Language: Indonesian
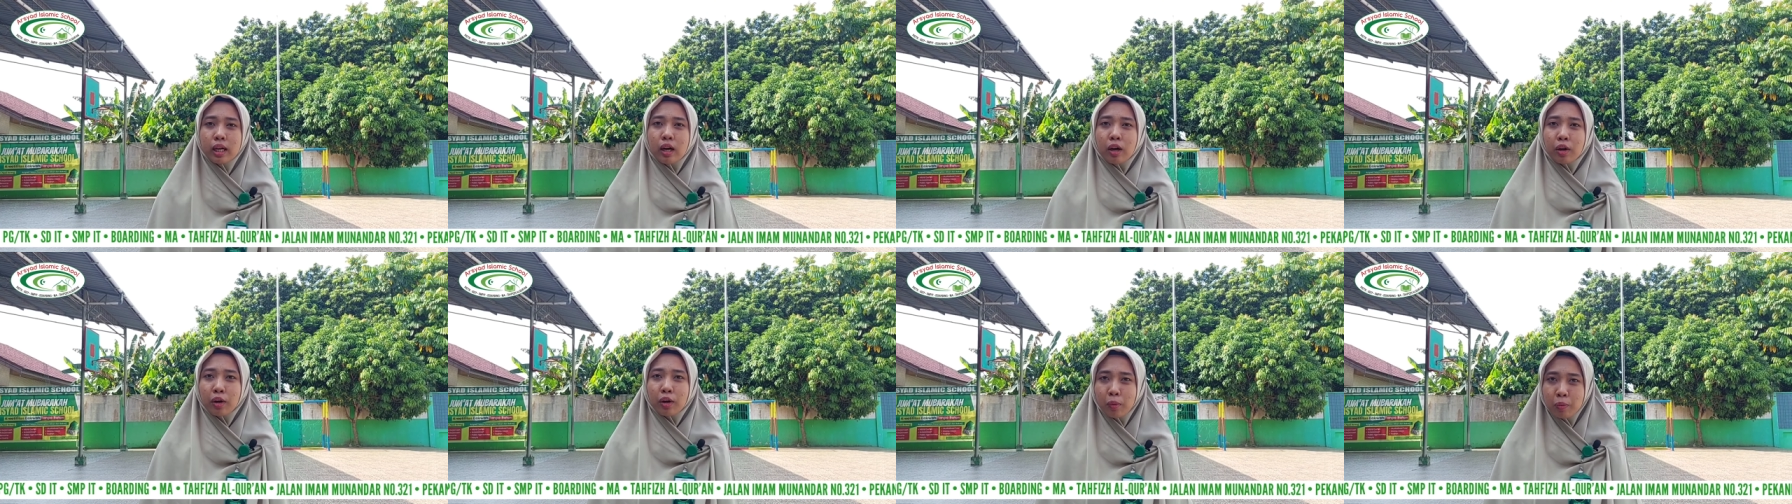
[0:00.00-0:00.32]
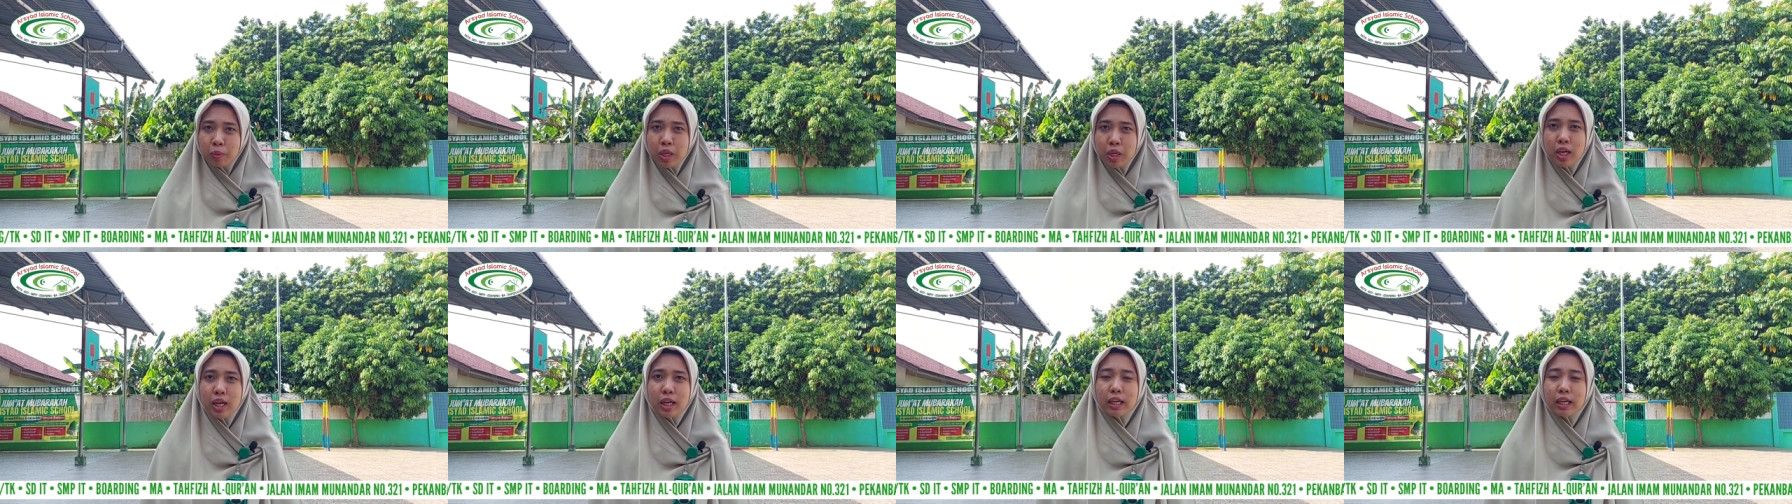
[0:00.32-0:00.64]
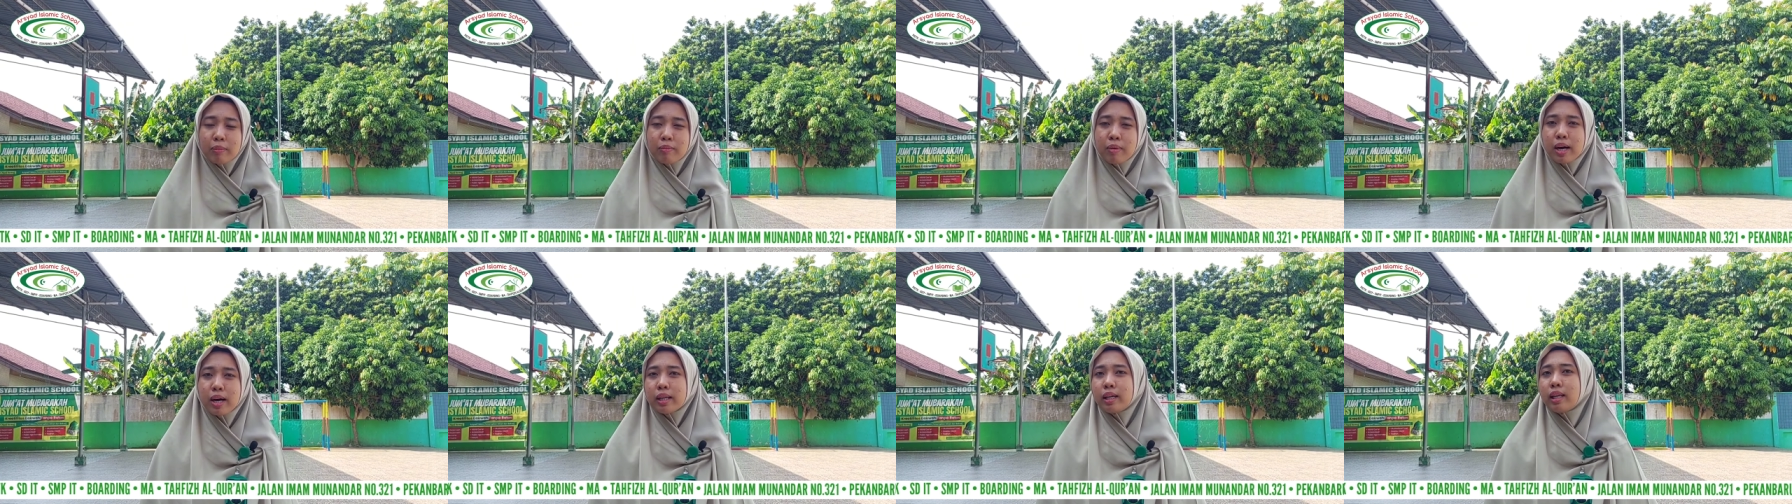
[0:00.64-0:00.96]
"Rabi',
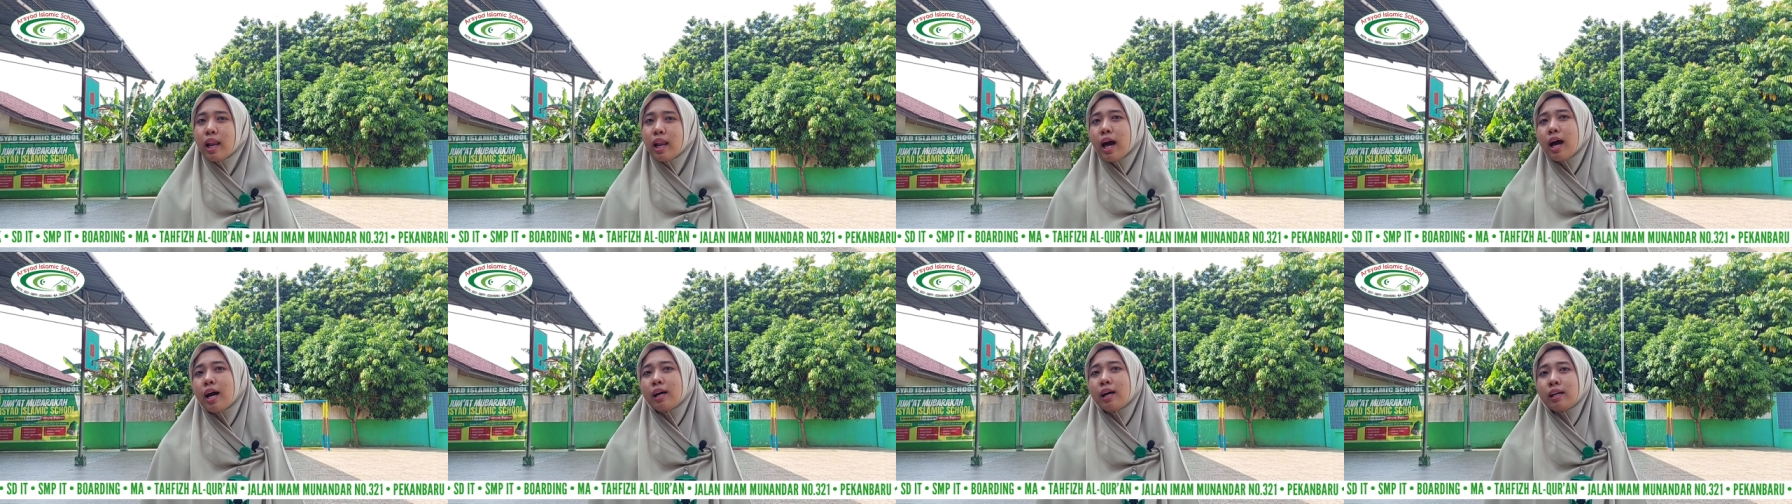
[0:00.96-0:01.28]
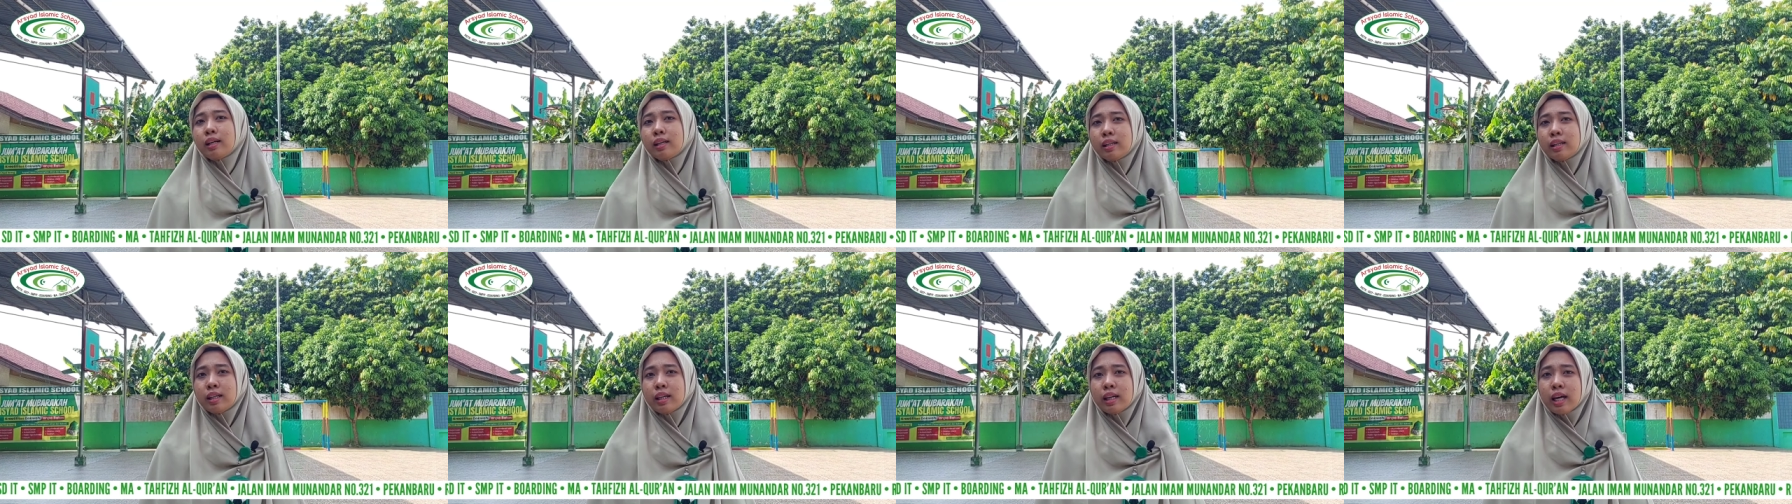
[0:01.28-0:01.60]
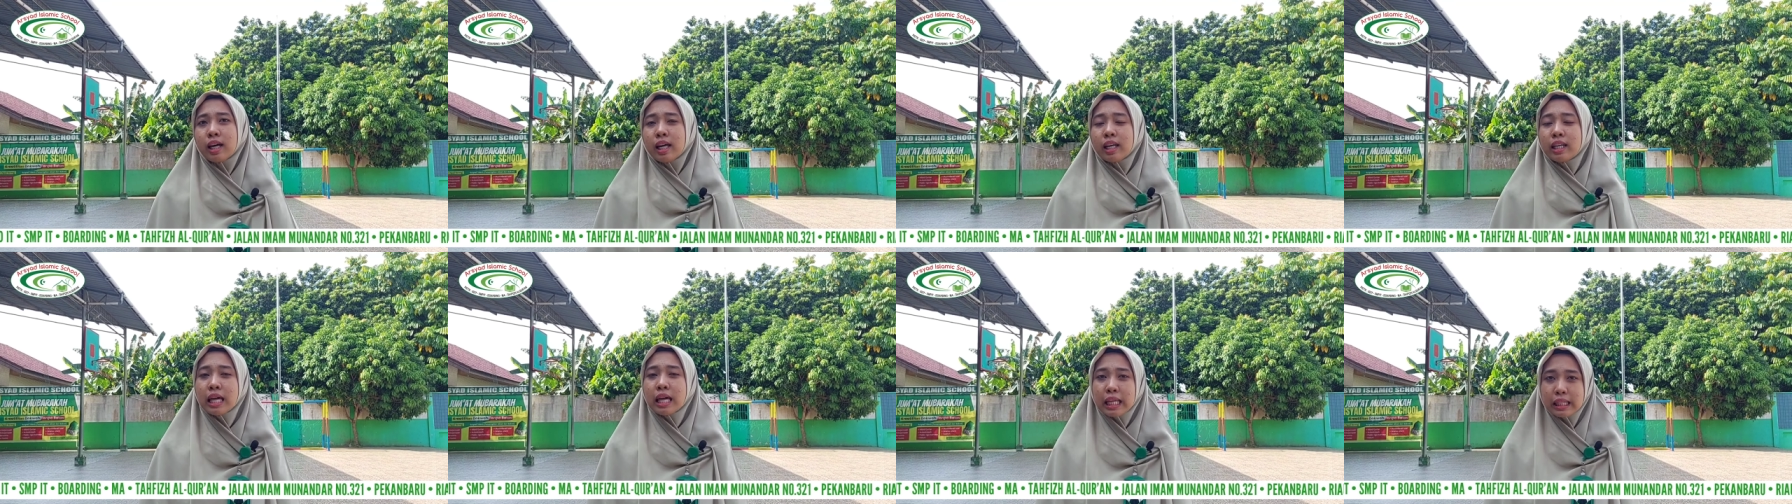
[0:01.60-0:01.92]
kemarilah,
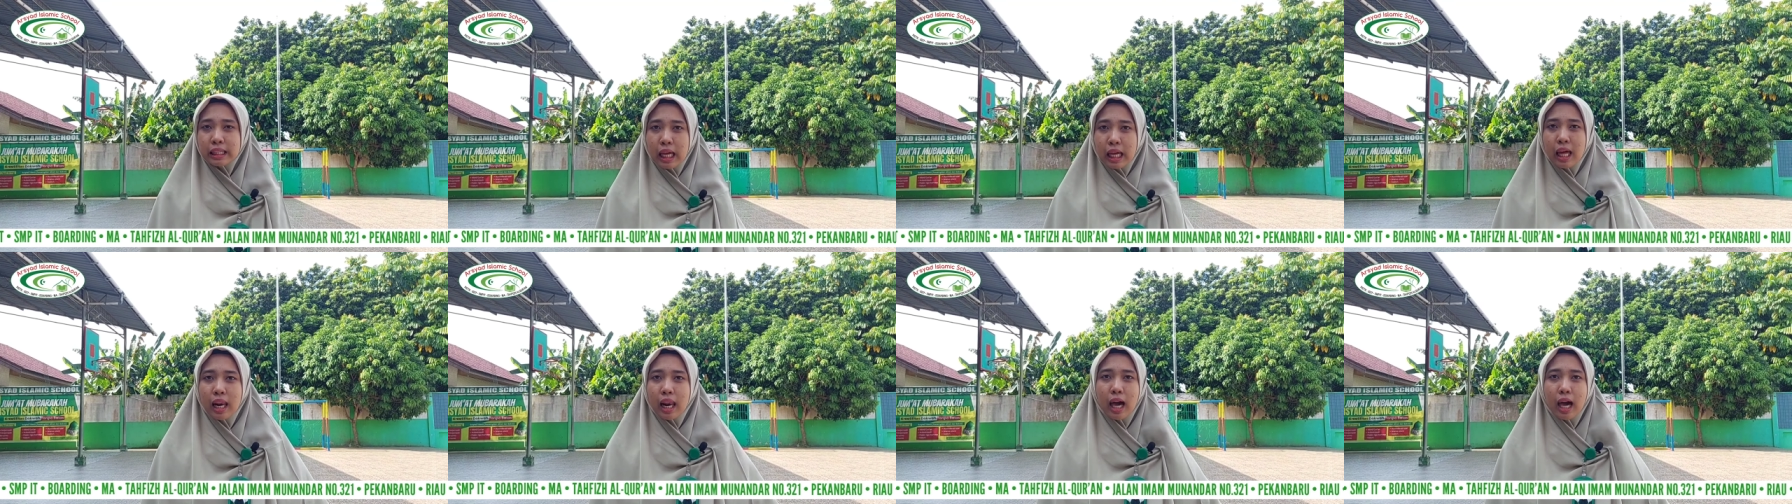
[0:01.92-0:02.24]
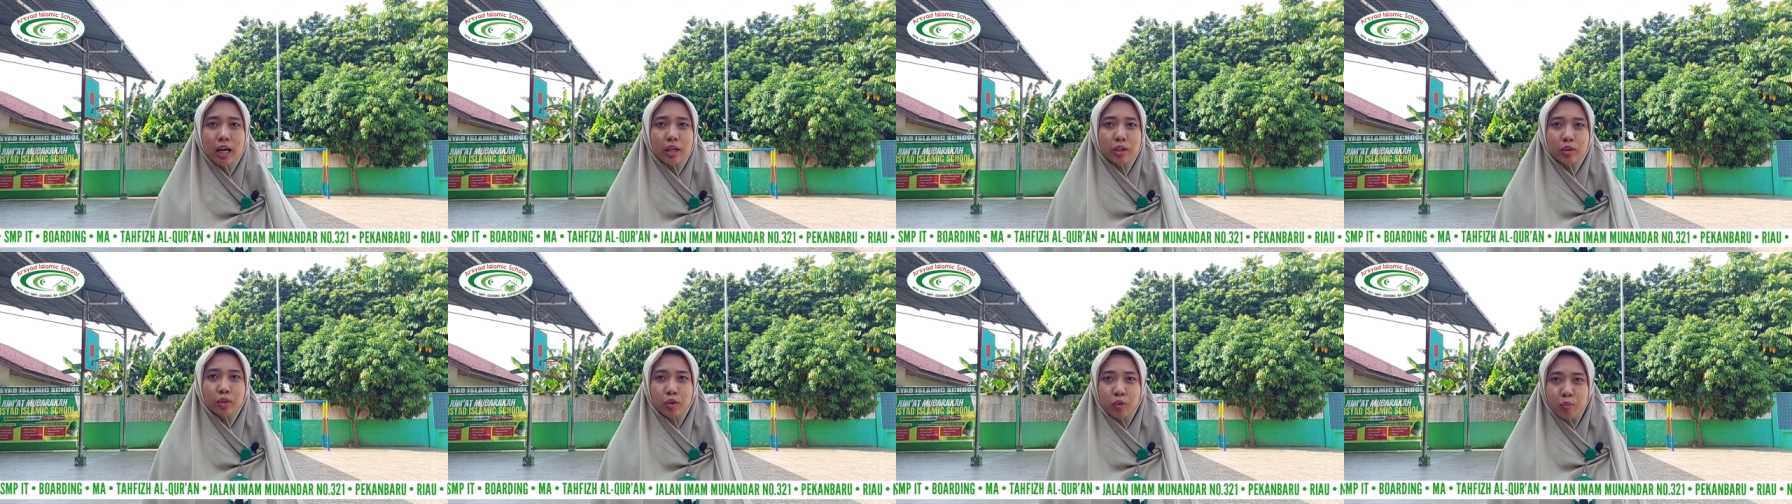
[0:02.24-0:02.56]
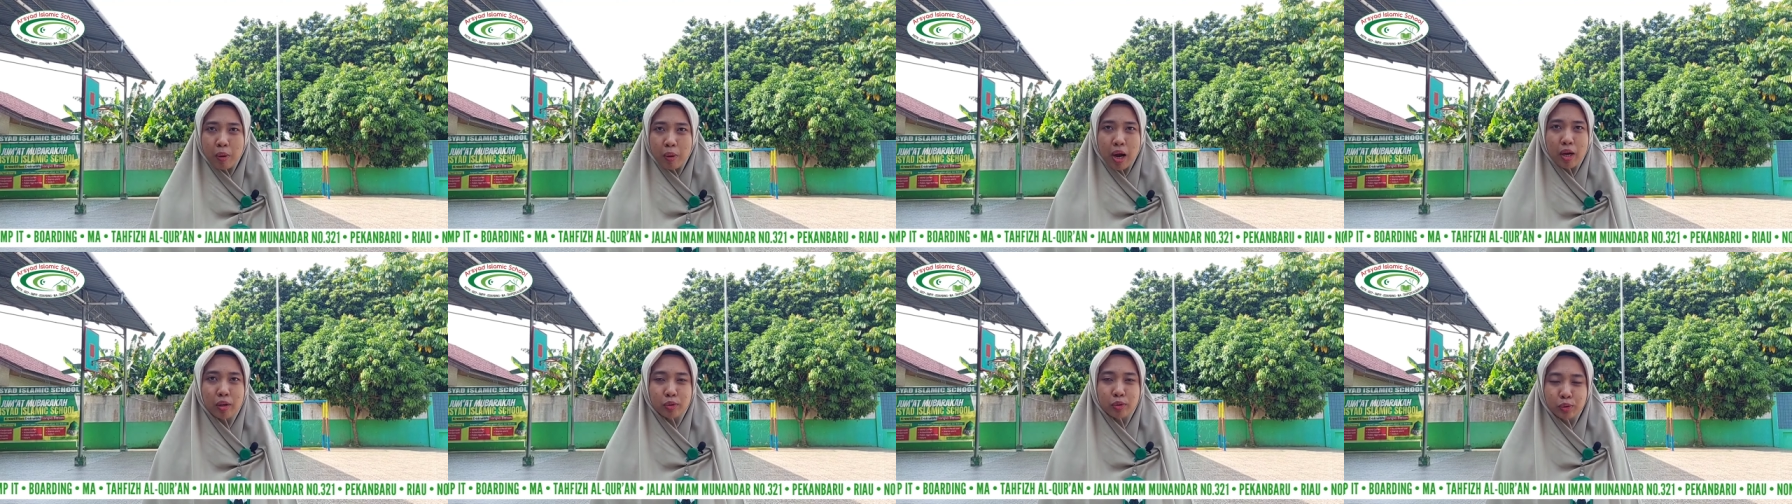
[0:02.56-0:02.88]
datanglah ke
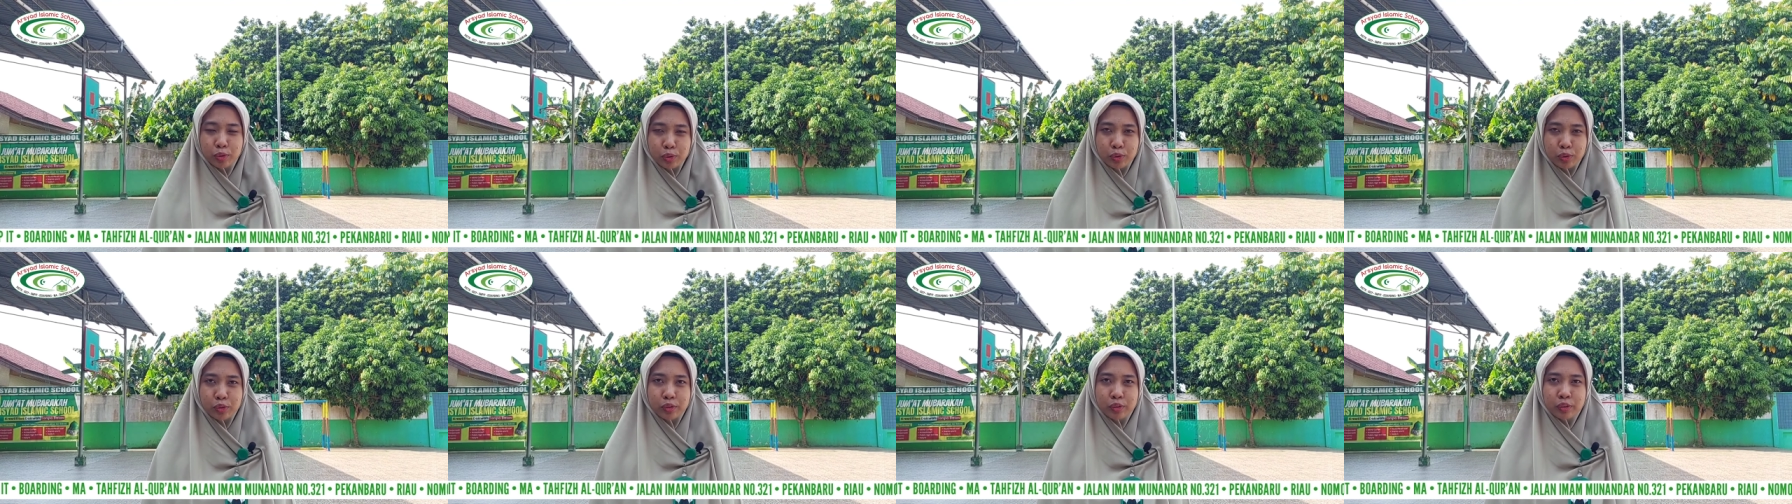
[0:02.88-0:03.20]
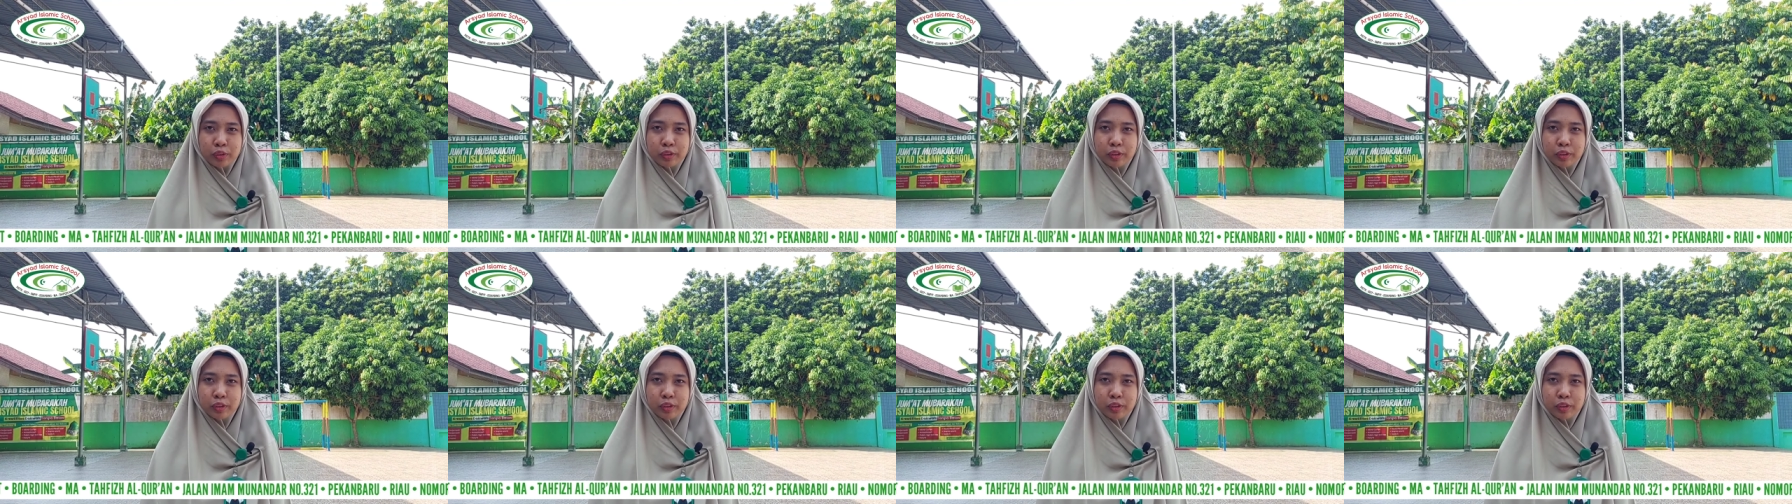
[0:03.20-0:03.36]
rumahku."